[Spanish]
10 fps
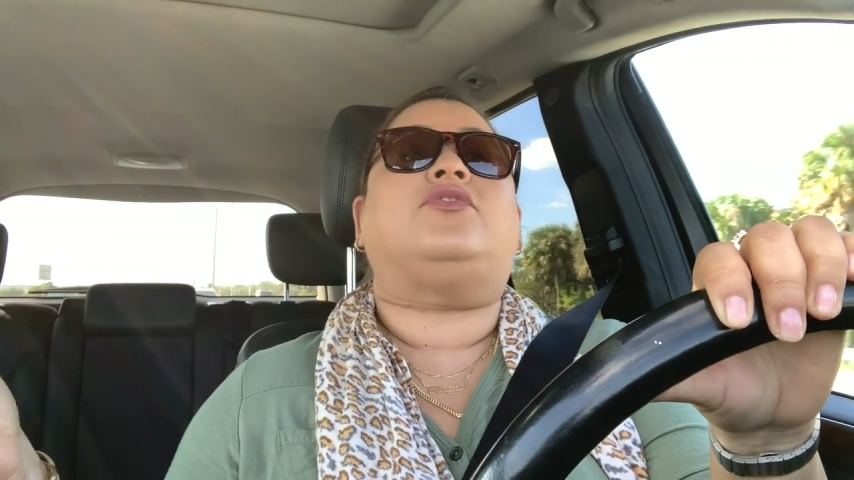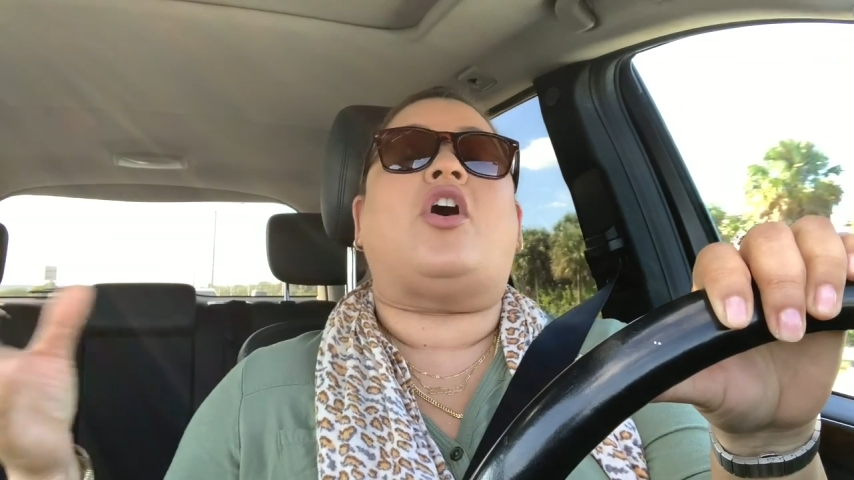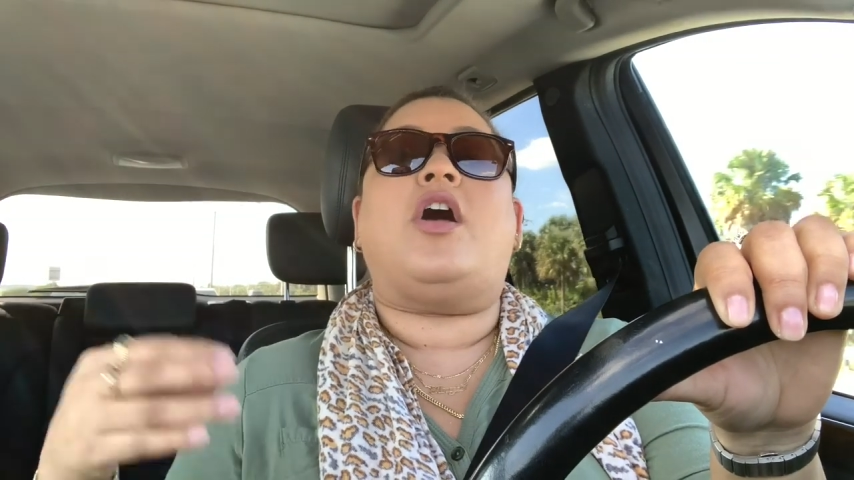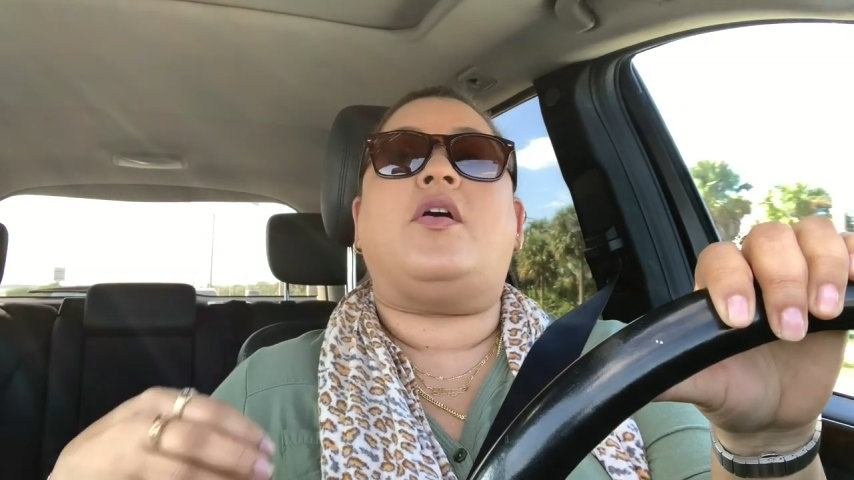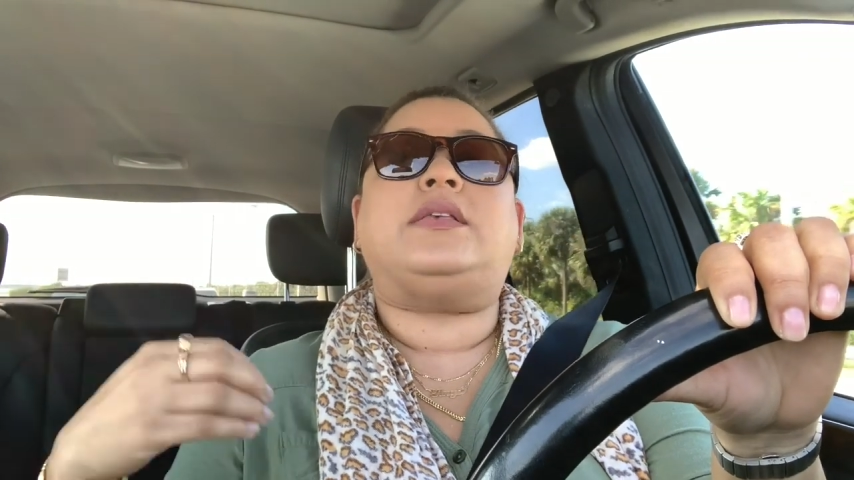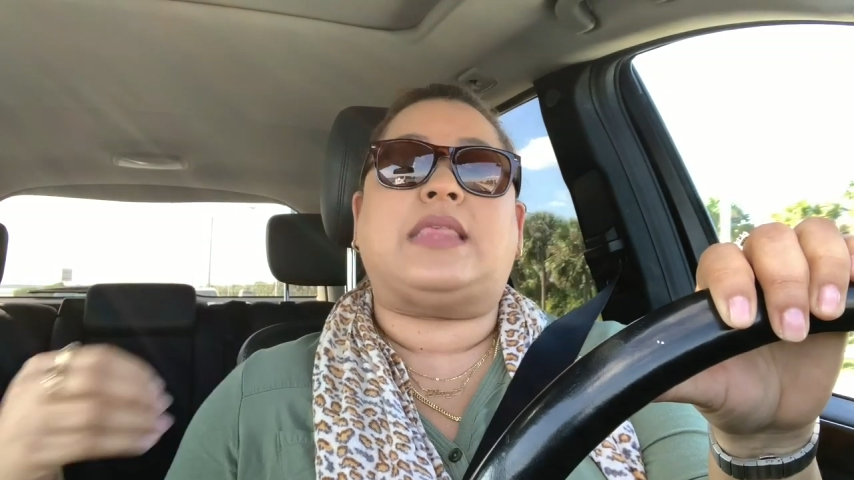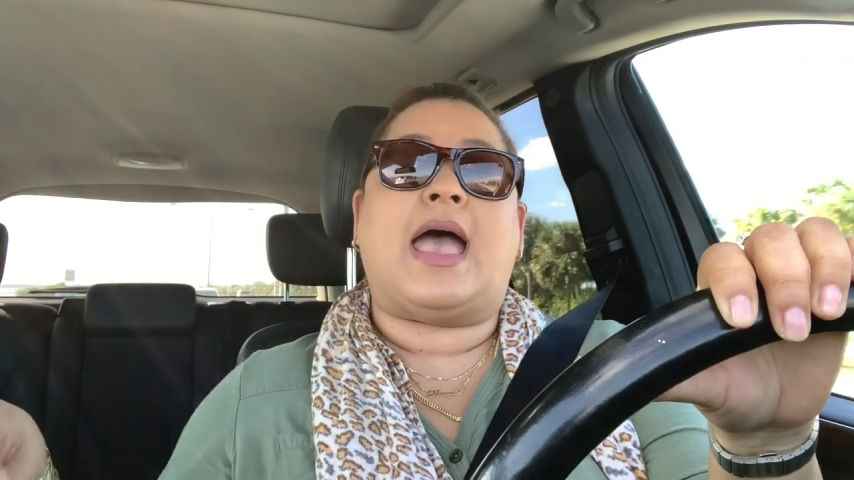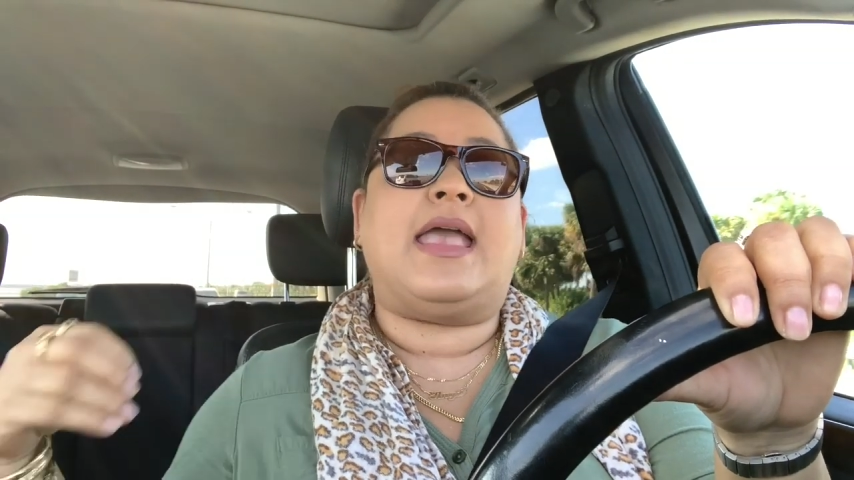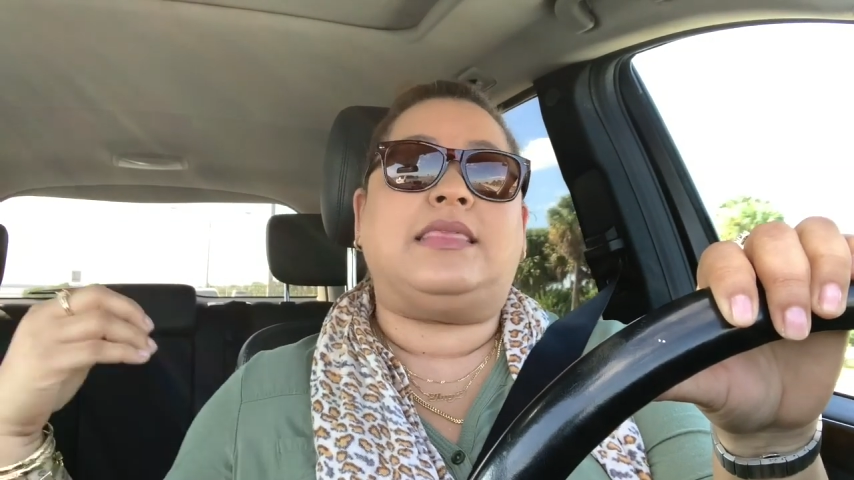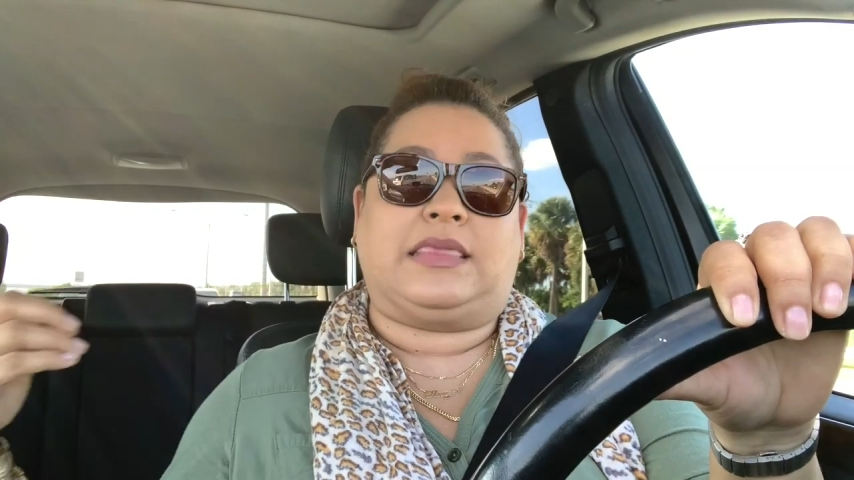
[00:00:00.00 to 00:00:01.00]
todo
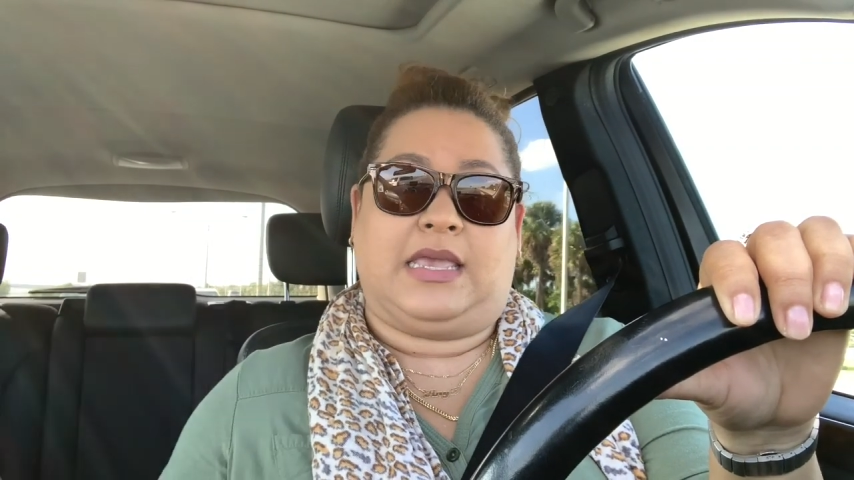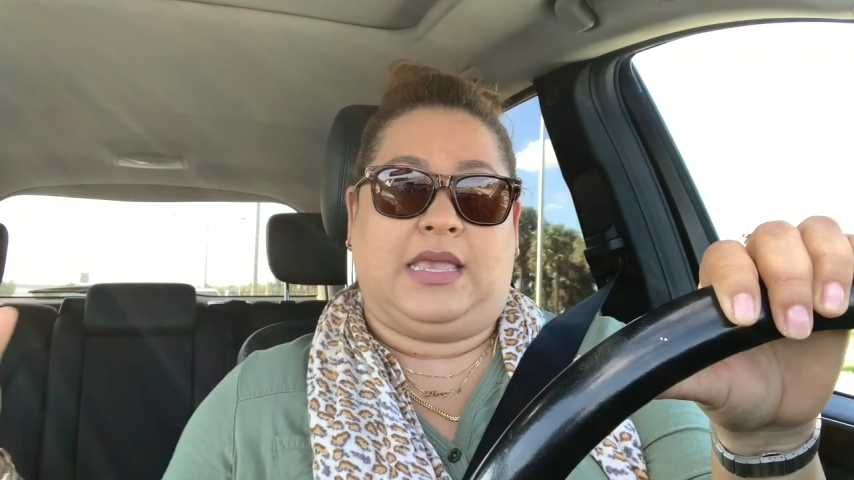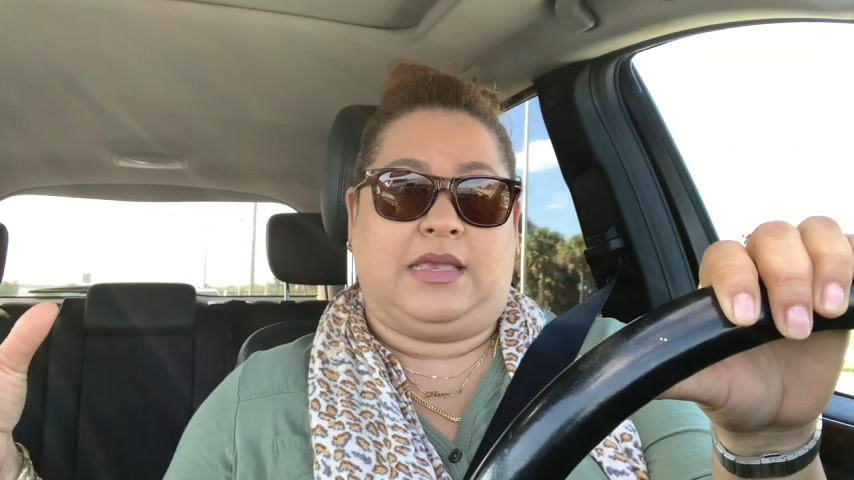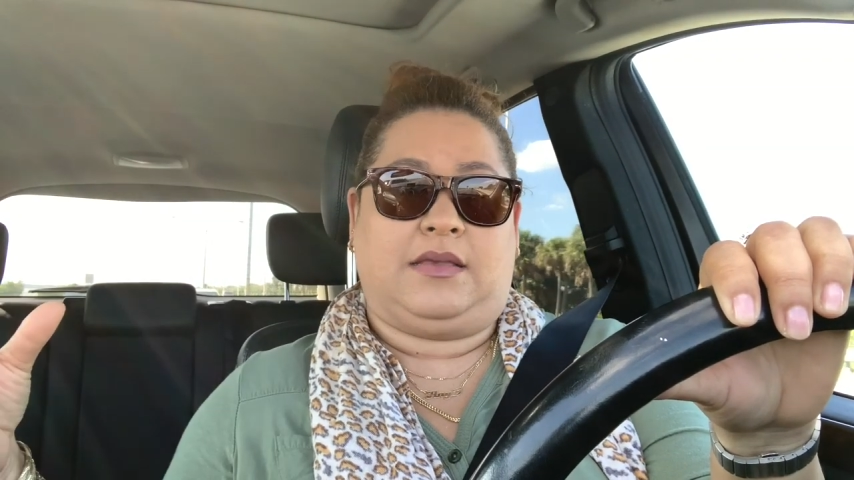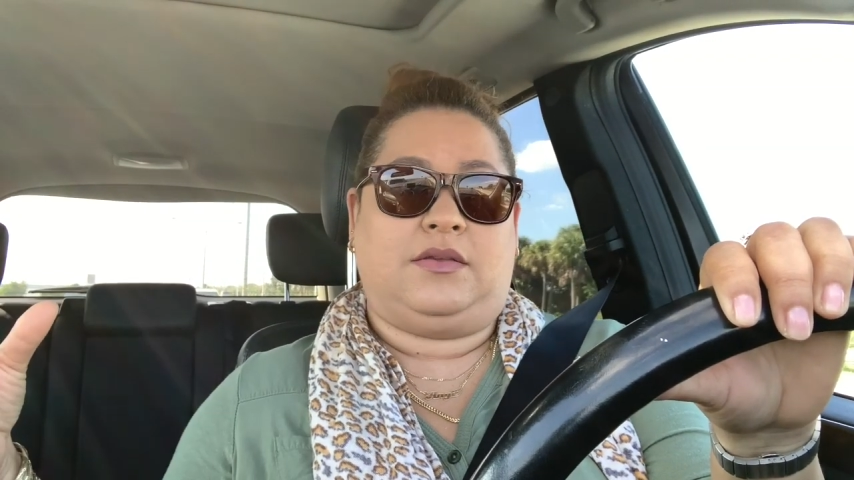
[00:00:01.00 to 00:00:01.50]
está en ti.